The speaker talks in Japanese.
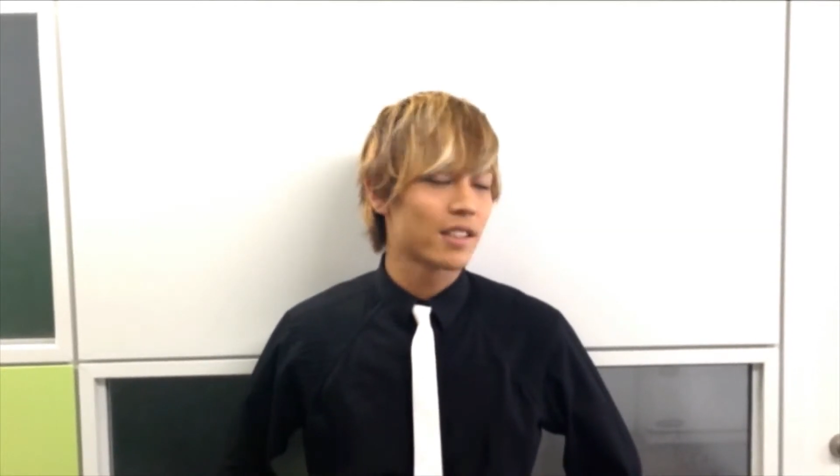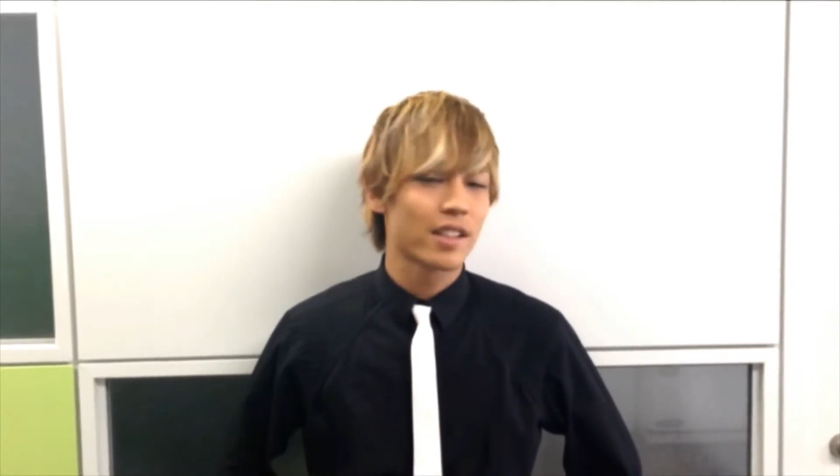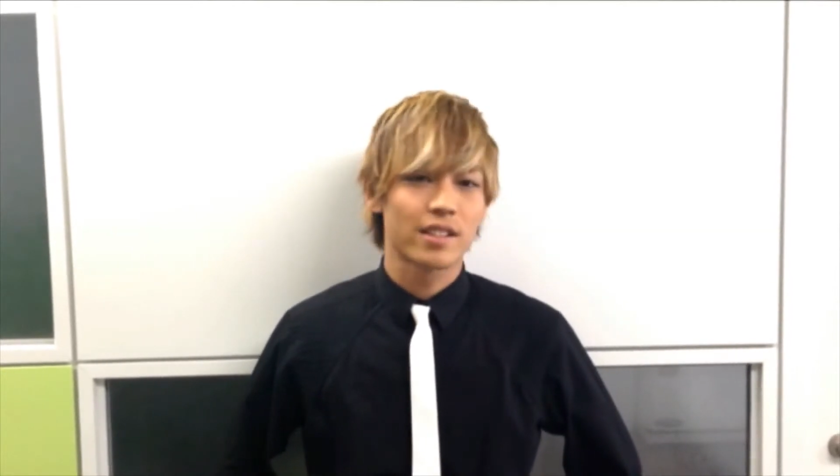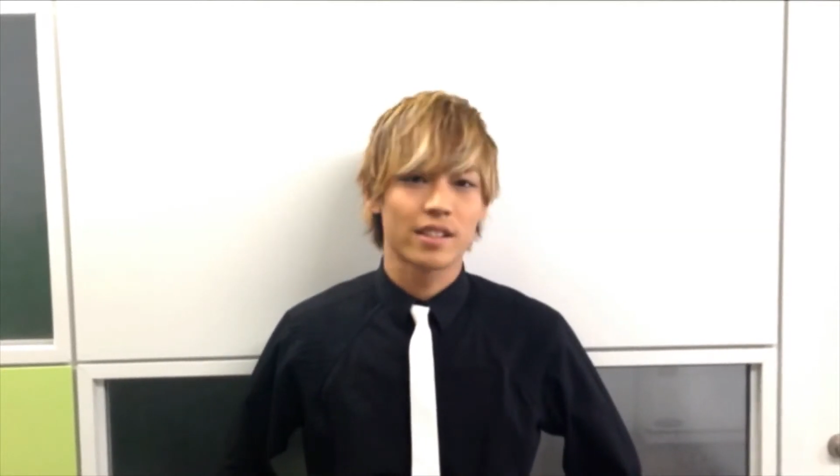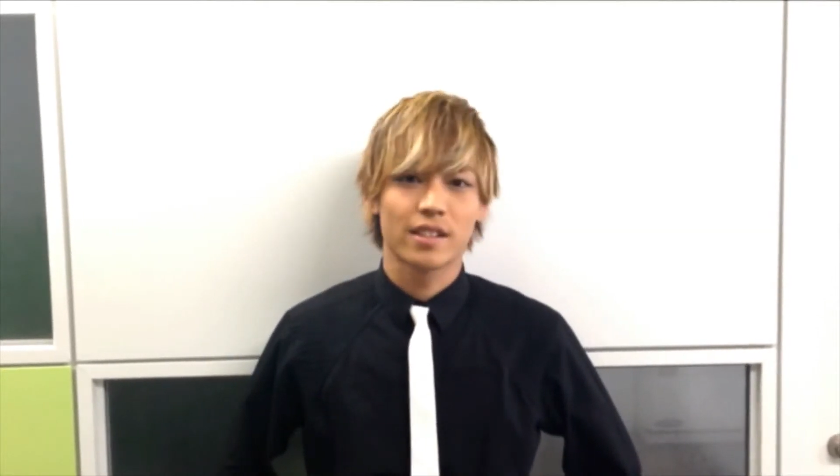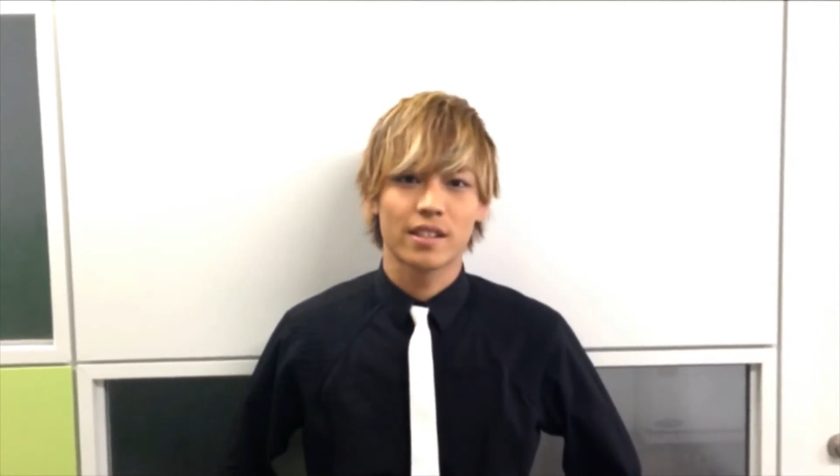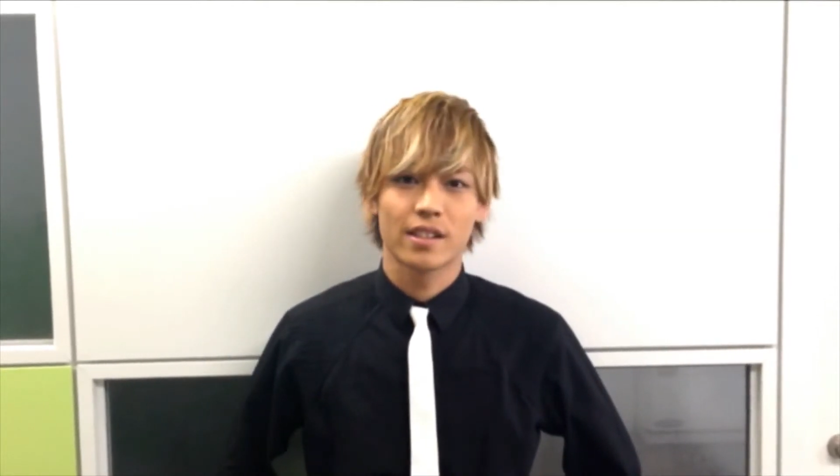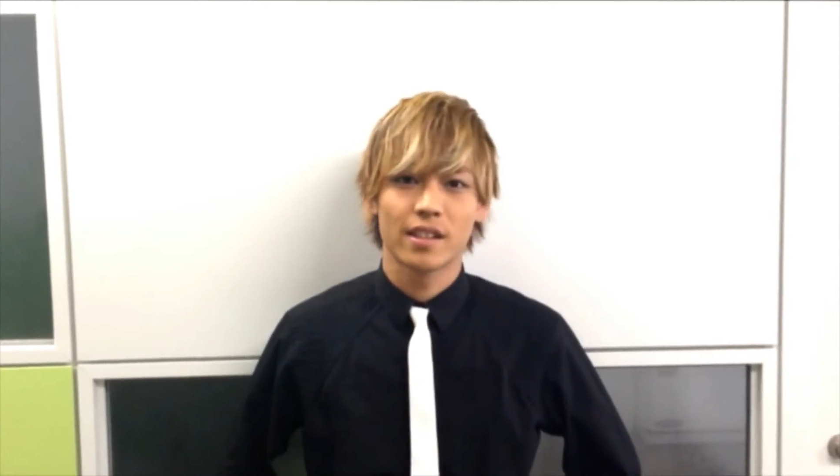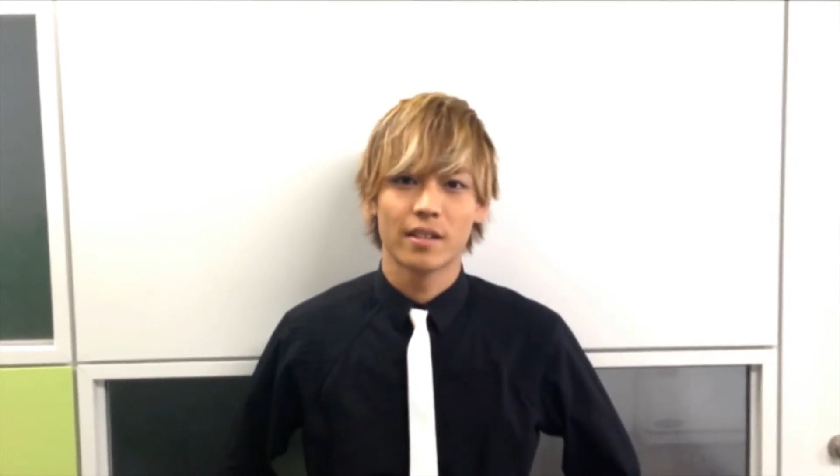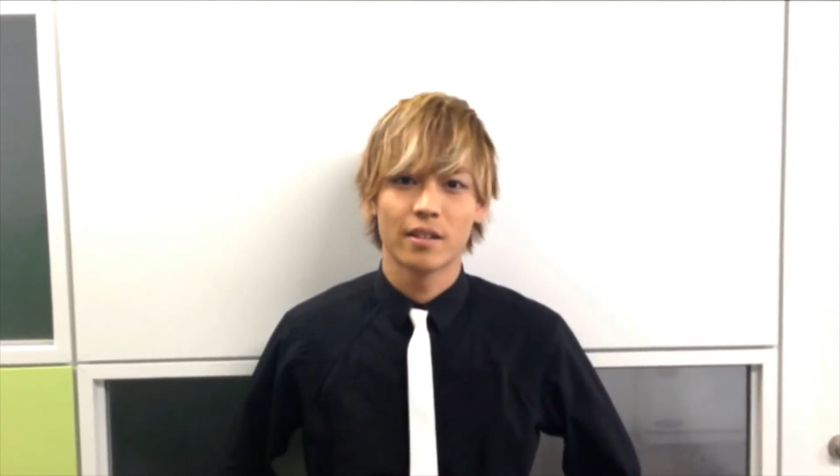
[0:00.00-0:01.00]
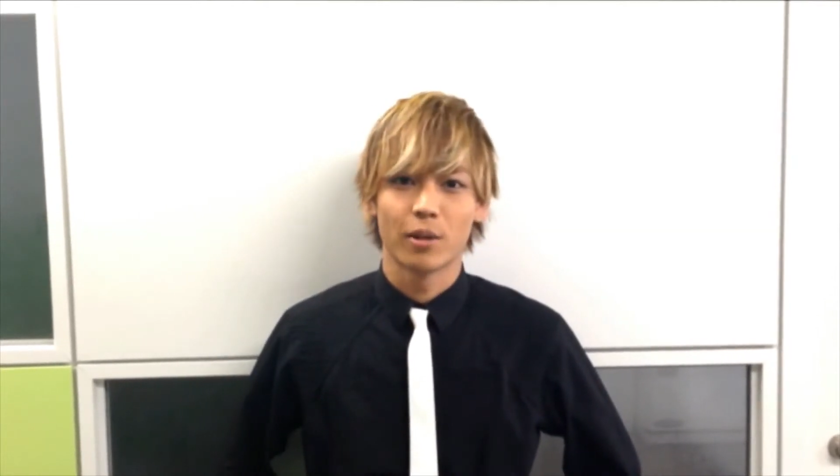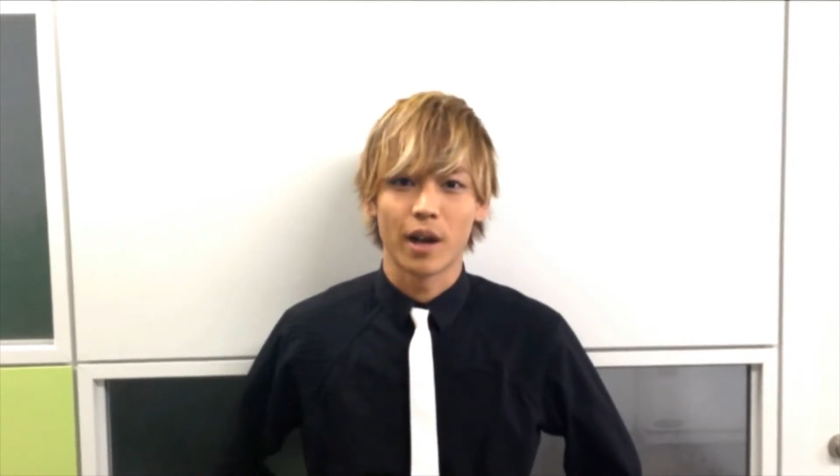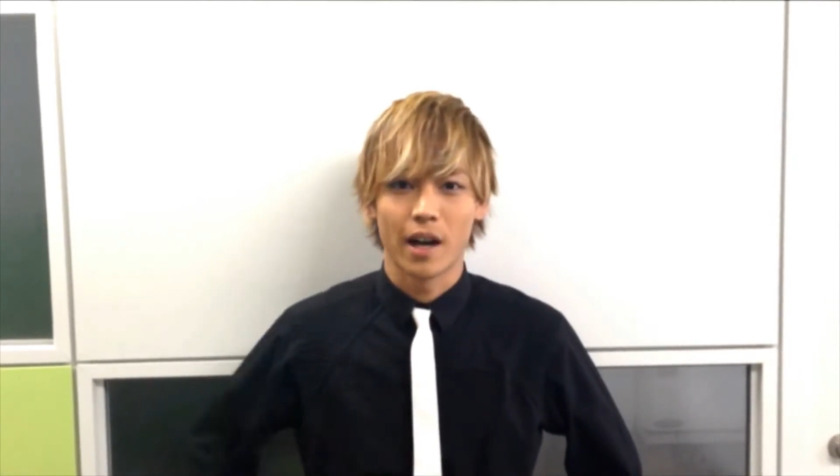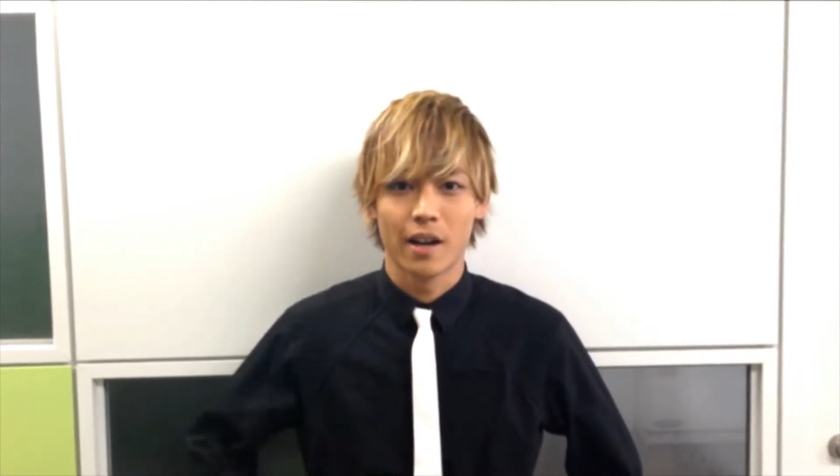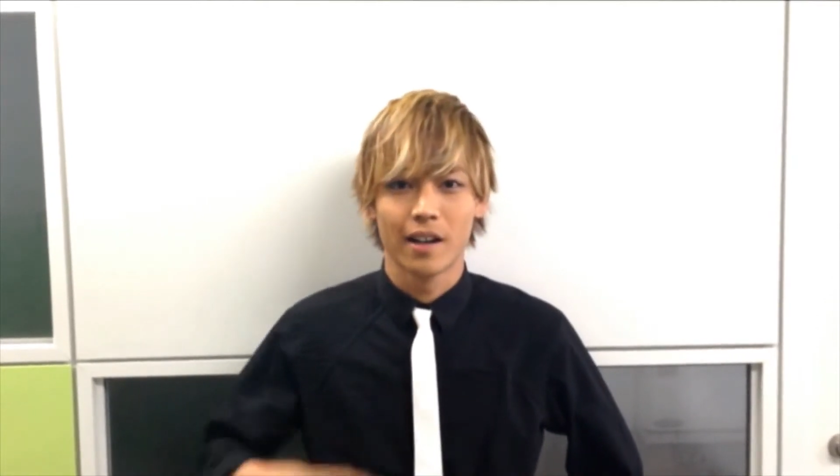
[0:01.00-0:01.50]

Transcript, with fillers: くですほら